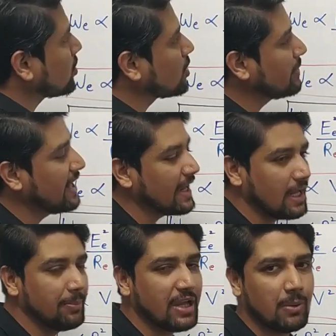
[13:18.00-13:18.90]
को मिला के
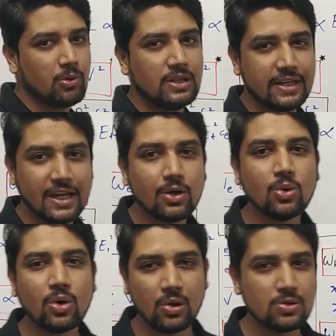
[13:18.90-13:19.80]
हम क्या बोल देंगे
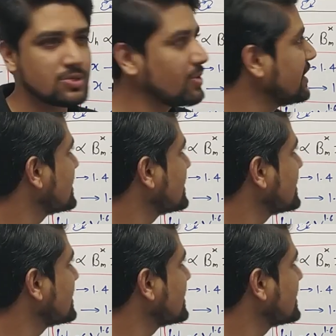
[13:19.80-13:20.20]
कोर लॉस क्योंकि